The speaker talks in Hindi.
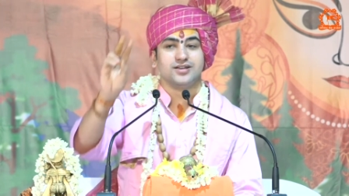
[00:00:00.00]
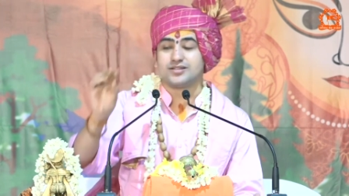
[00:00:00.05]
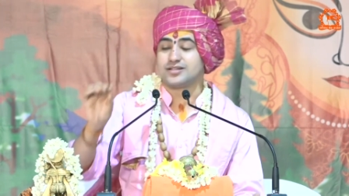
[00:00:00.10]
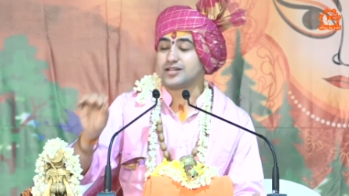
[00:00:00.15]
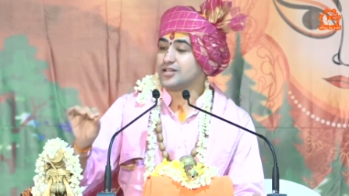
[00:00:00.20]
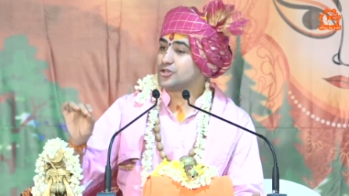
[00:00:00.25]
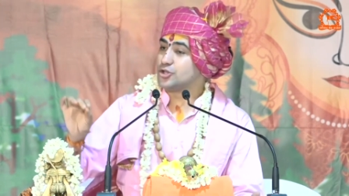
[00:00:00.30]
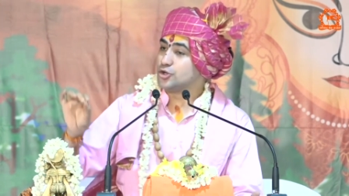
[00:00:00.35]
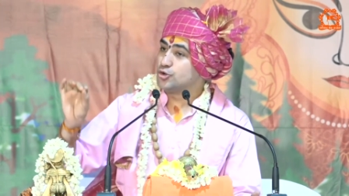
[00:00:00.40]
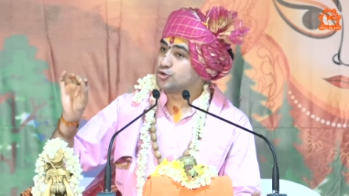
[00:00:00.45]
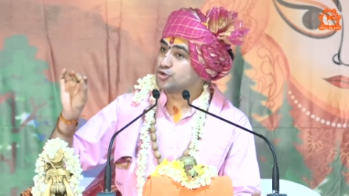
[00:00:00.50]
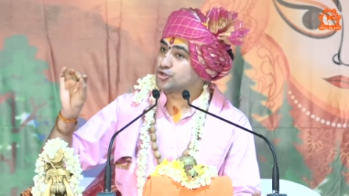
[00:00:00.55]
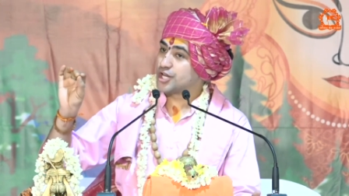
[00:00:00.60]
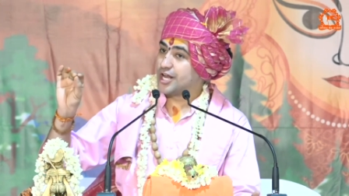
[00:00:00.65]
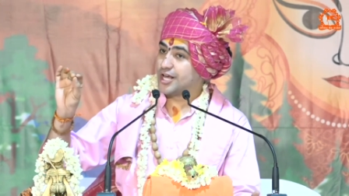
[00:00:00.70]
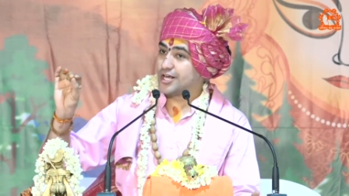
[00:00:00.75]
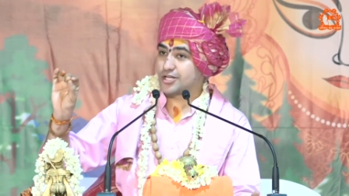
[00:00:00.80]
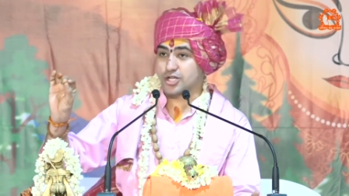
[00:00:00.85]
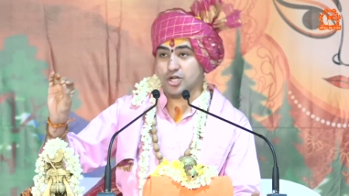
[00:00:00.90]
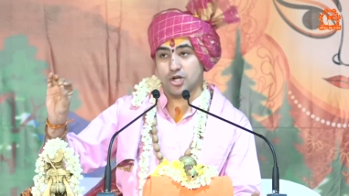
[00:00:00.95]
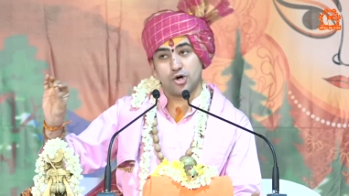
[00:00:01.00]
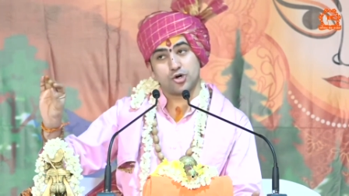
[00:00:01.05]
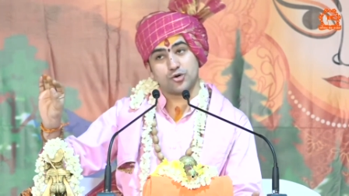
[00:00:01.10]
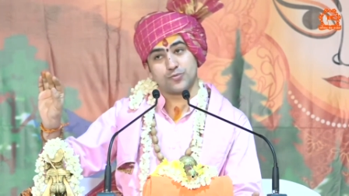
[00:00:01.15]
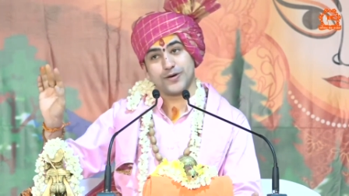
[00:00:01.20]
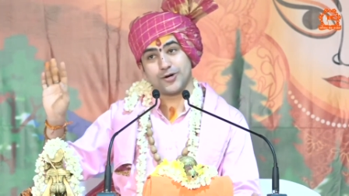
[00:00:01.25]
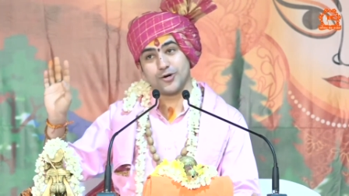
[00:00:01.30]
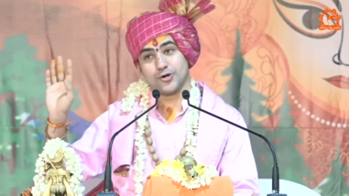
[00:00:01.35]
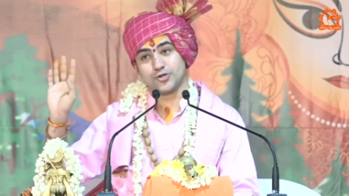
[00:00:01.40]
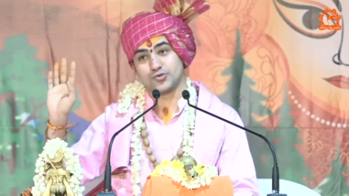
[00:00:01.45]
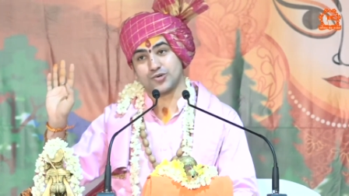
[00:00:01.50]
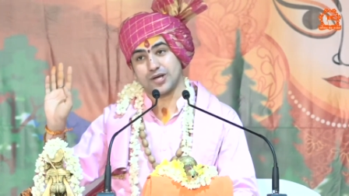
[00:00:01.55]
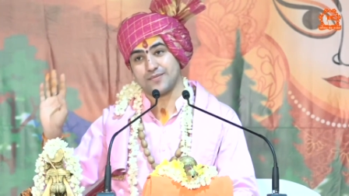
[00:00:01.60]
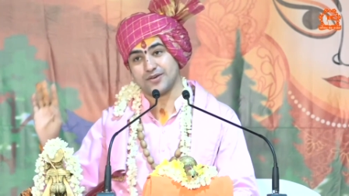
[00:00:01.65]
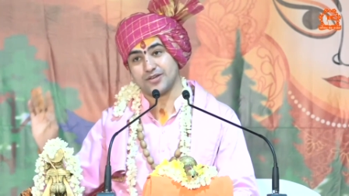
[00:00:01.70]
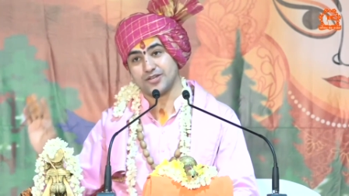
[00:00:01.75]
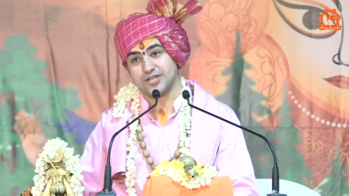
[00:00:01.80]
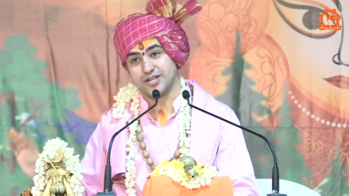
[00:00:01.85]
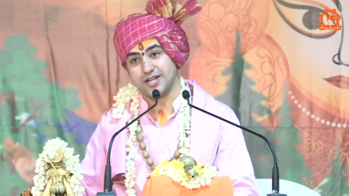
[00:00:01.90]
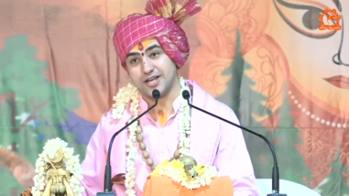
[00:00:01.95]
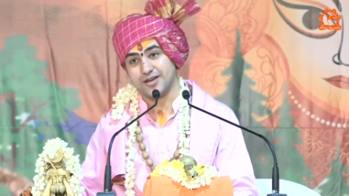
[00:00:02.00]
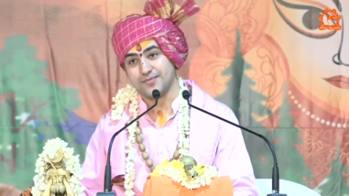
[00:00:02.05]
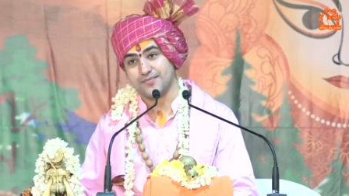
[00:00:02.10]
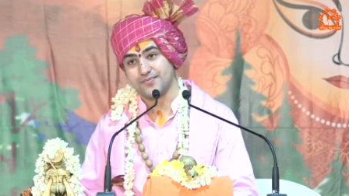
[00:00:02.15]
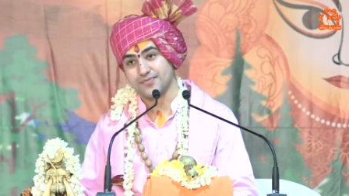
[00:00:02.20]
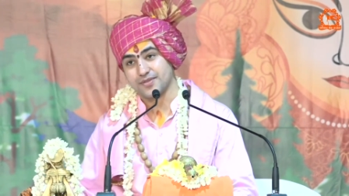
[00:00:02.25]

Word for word: इसलिए दूसरे श्लोक में गोस्वामी जी ने